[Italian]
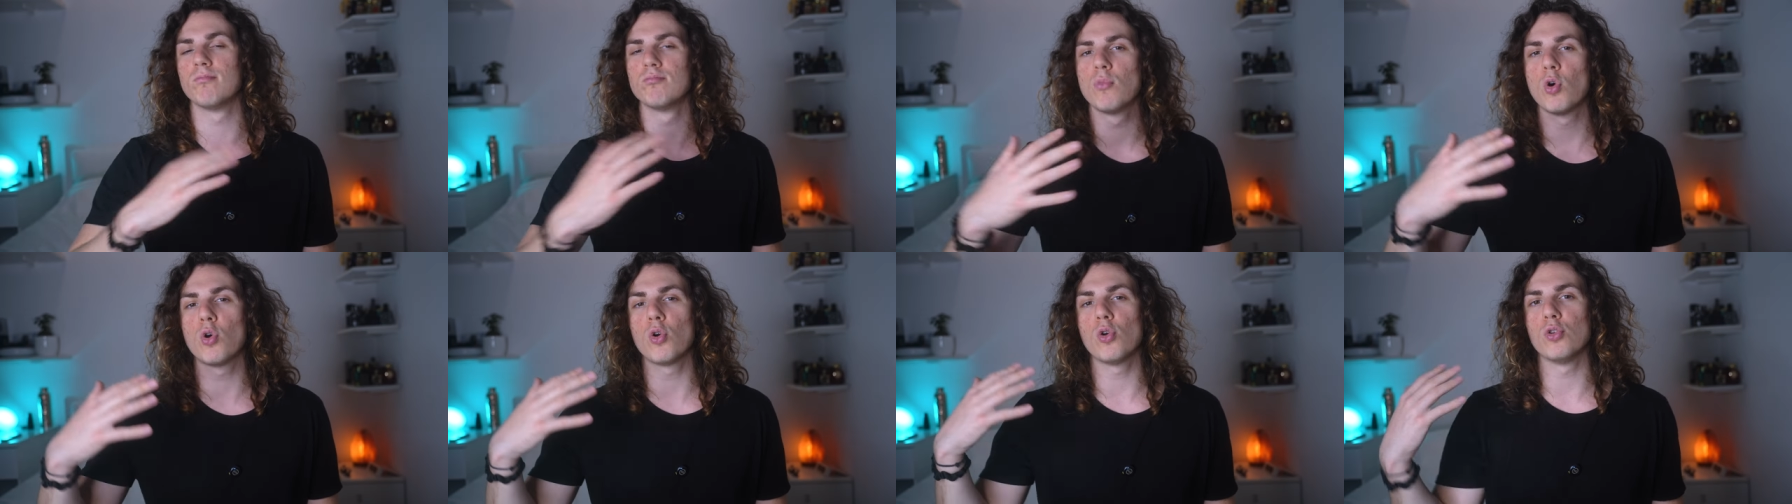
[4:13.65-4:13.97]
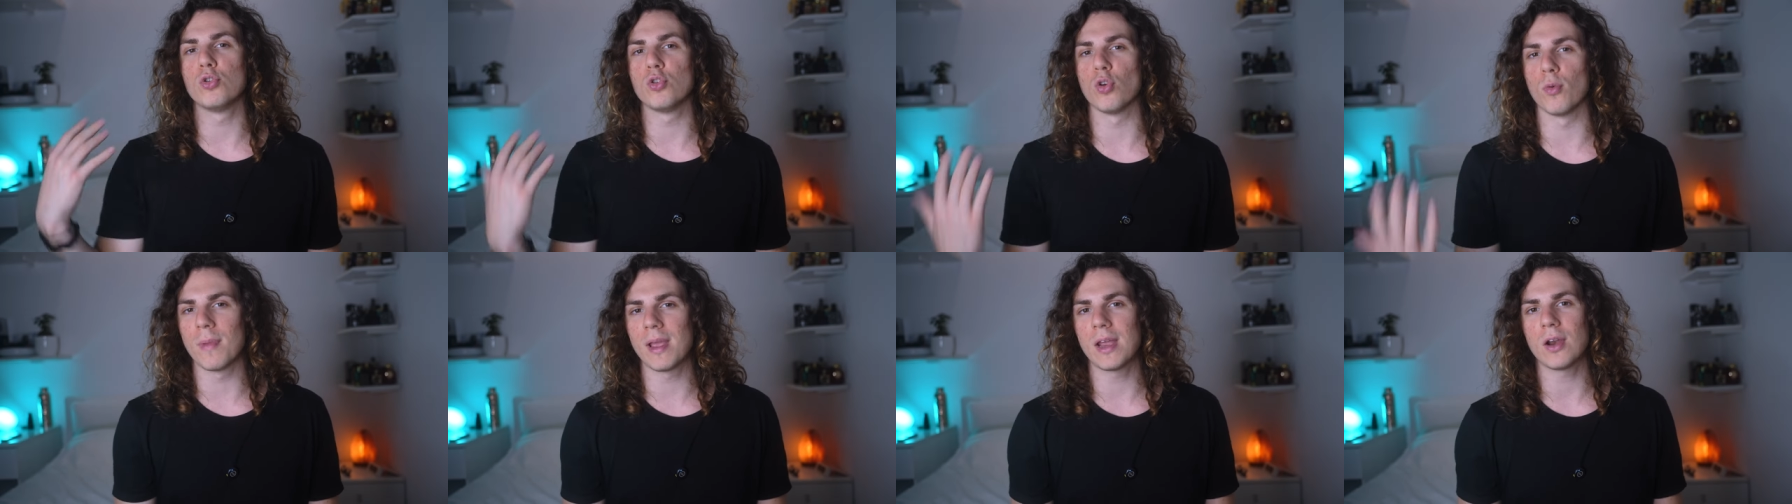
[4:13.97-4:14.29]

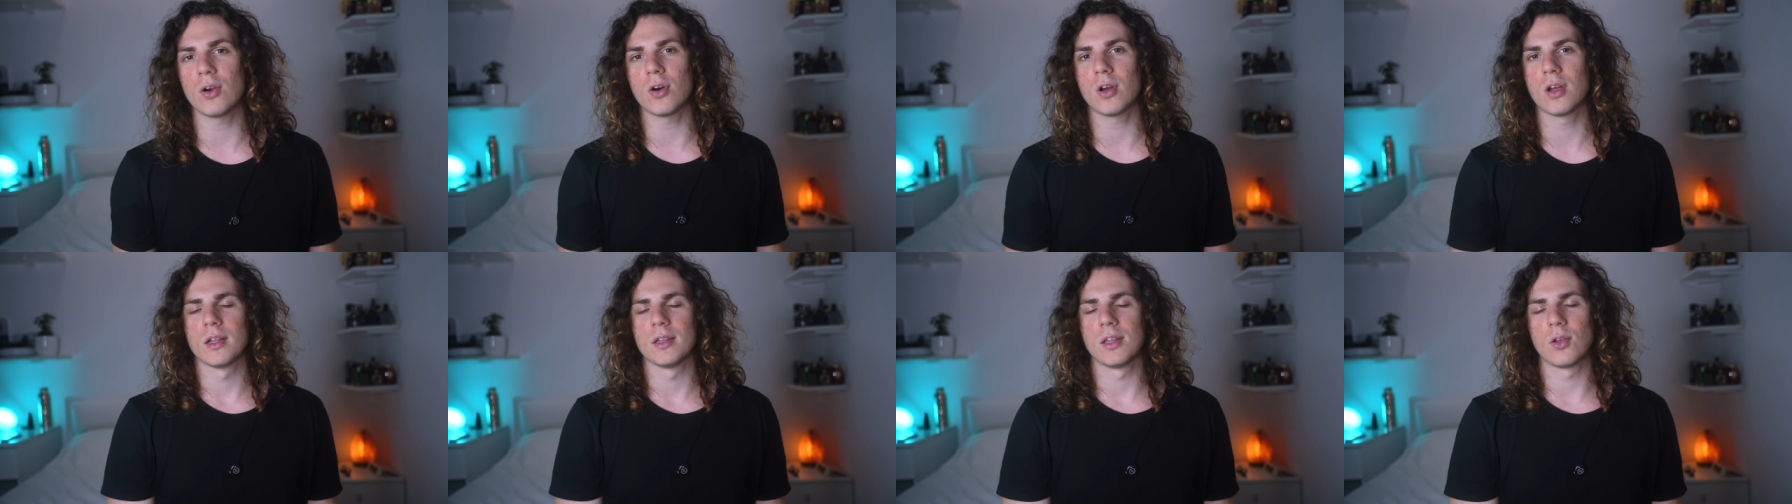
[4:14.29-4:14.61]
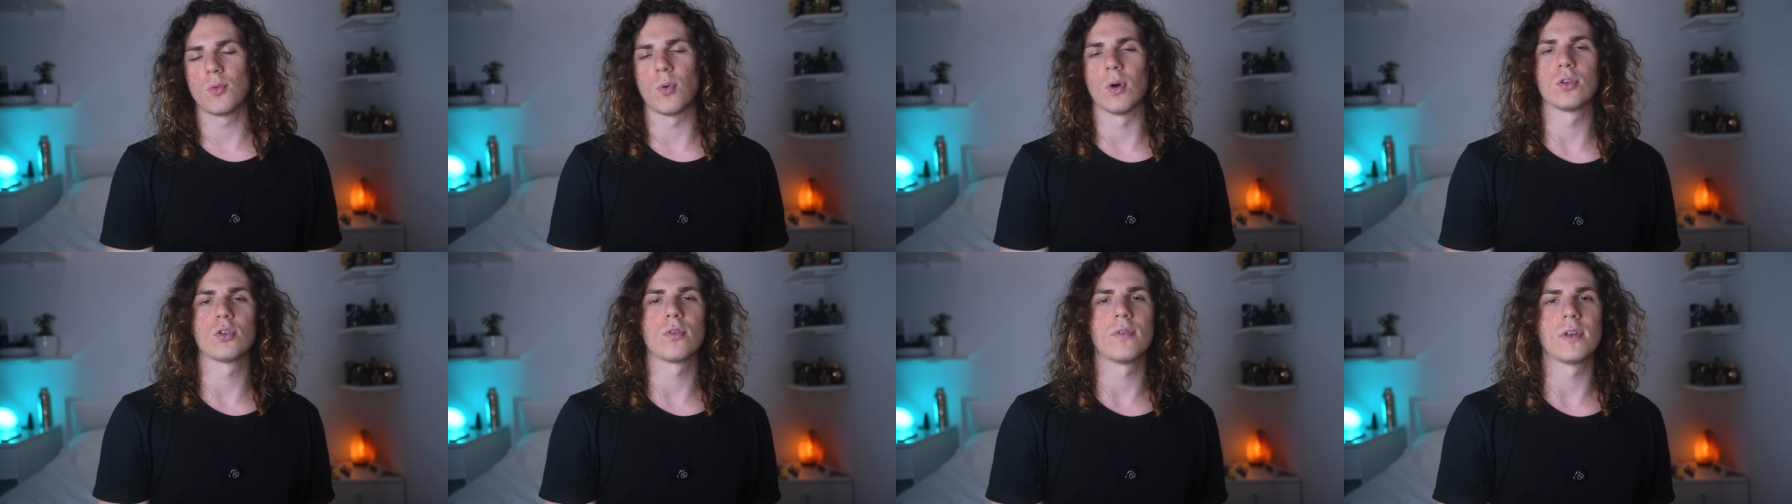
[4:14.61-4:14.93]
molto meno di
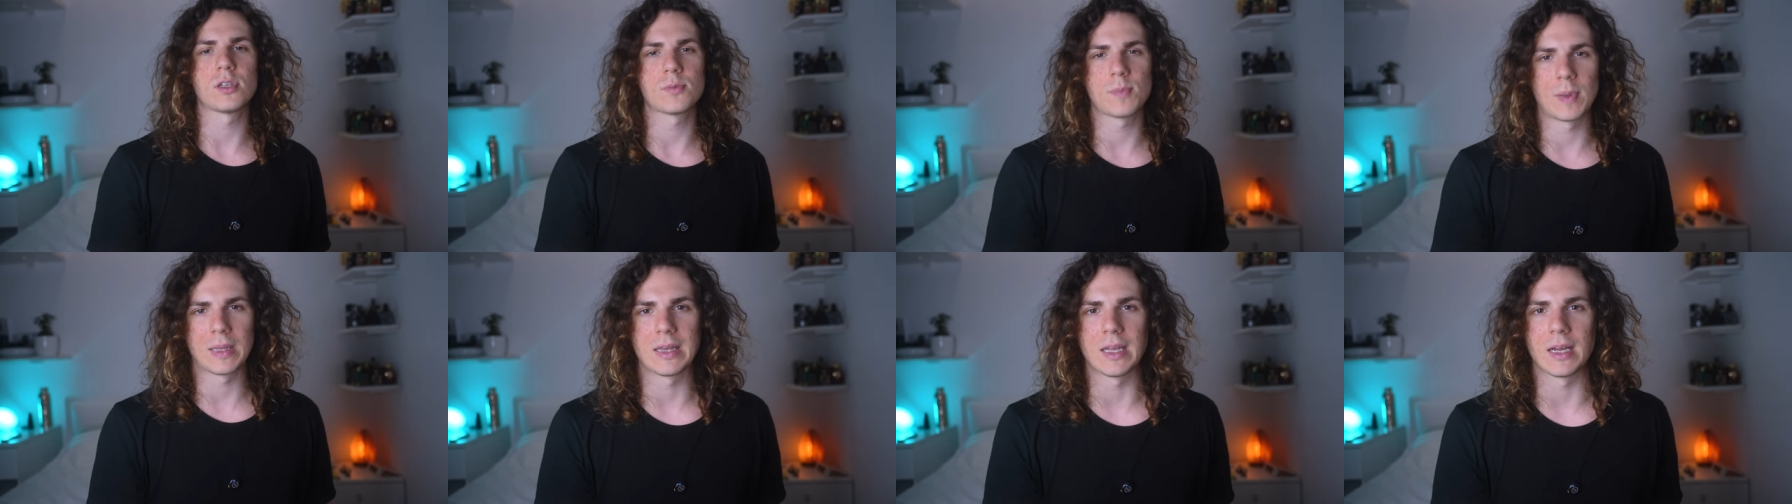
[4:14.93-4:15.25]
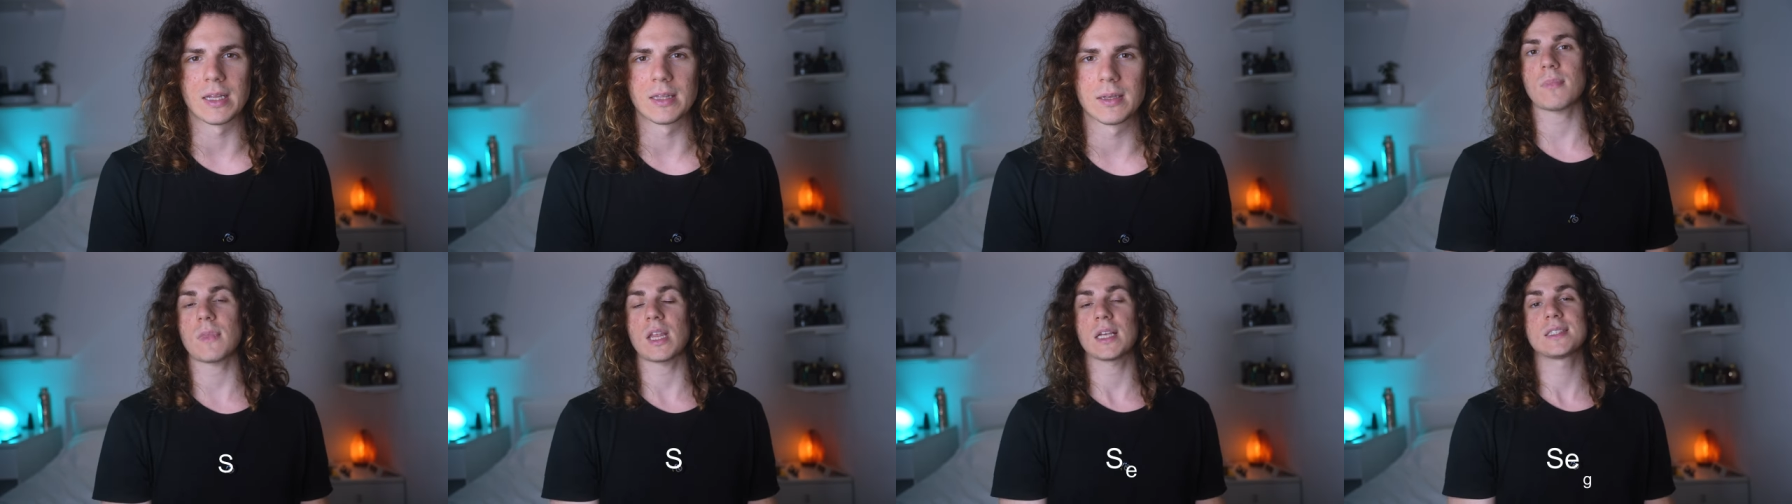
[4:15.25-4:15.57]
quanto vi
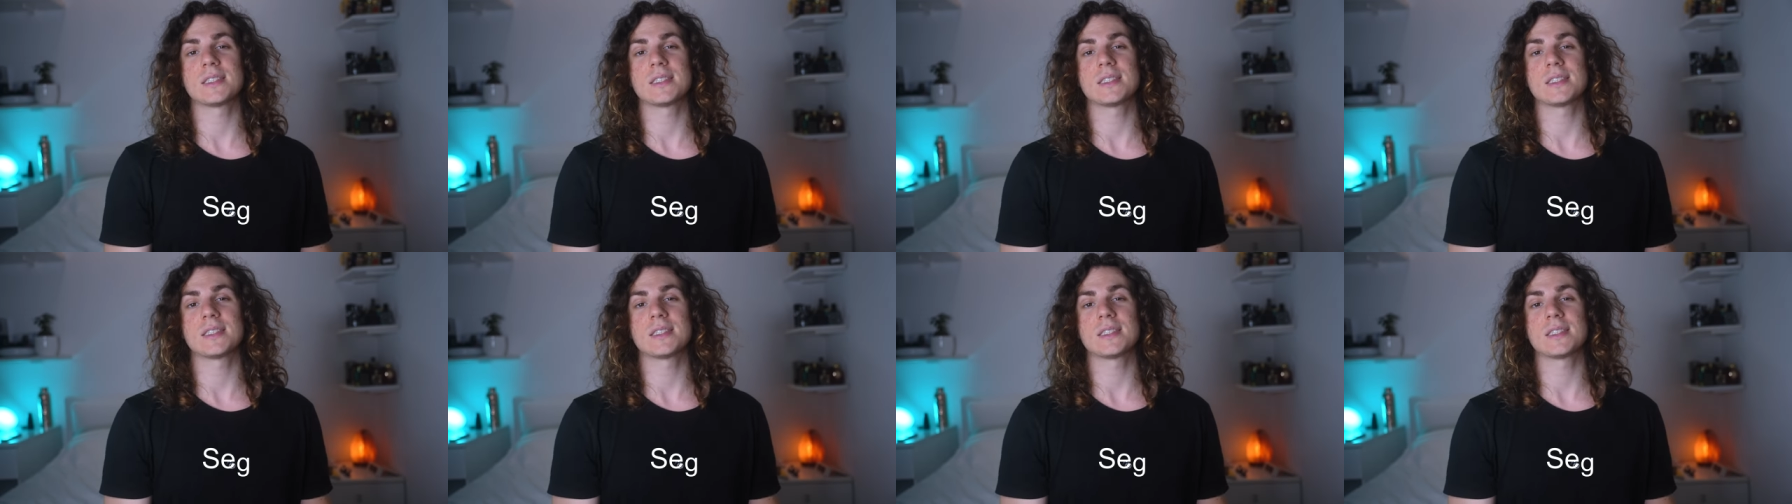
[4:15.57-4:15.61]
aspettate.